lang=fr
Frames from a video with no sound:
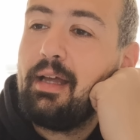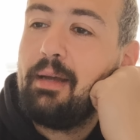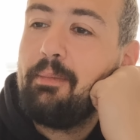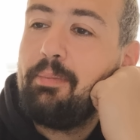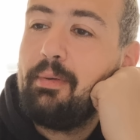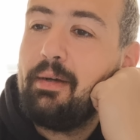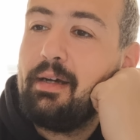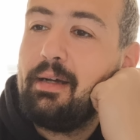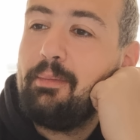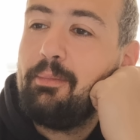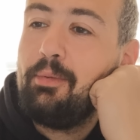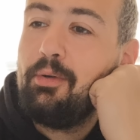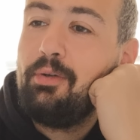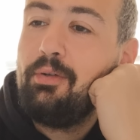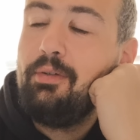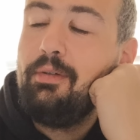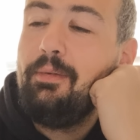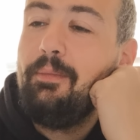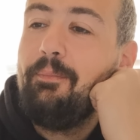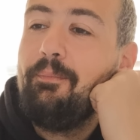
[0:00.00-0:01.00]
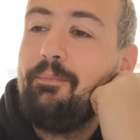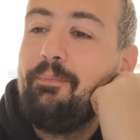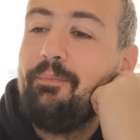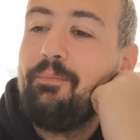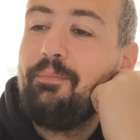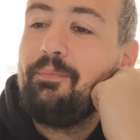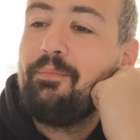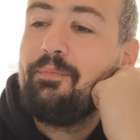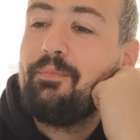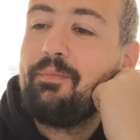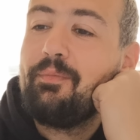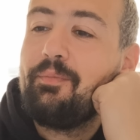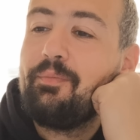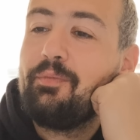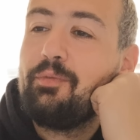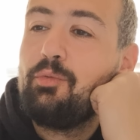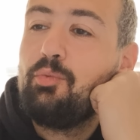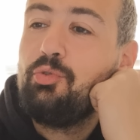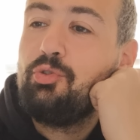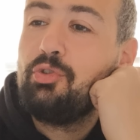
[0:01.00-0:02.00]
apparemment,
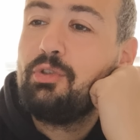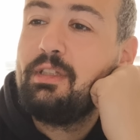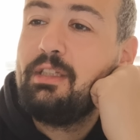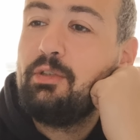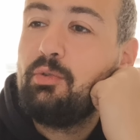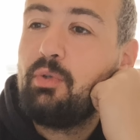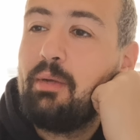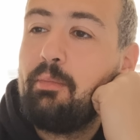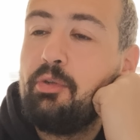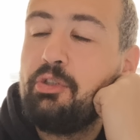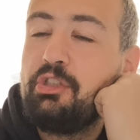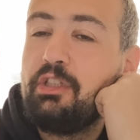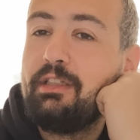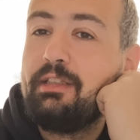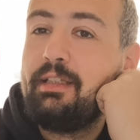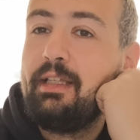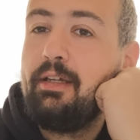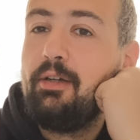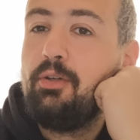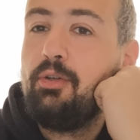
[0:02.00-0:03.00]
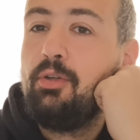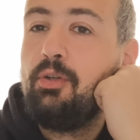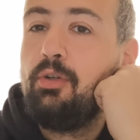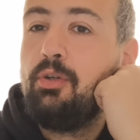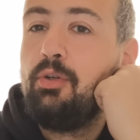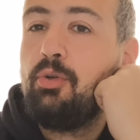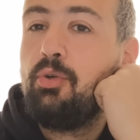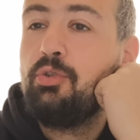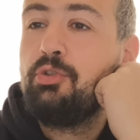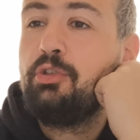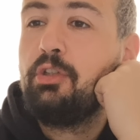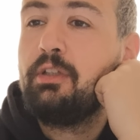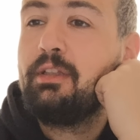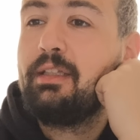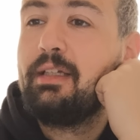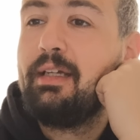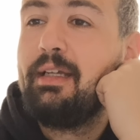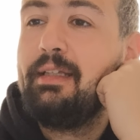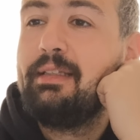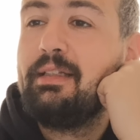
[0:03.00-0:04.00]
tous ceux qui sont à Manchester euh, ressortent
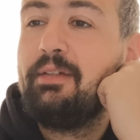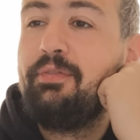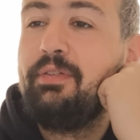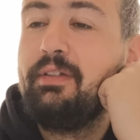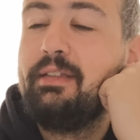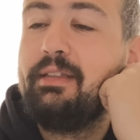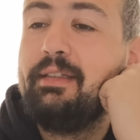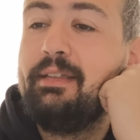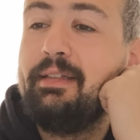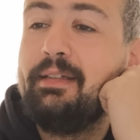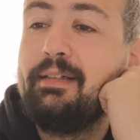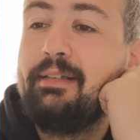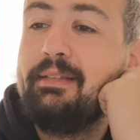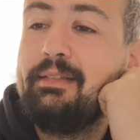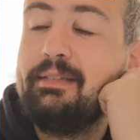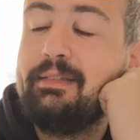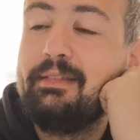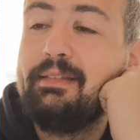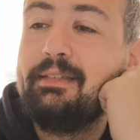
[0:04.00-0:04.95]
très affectés. Hein.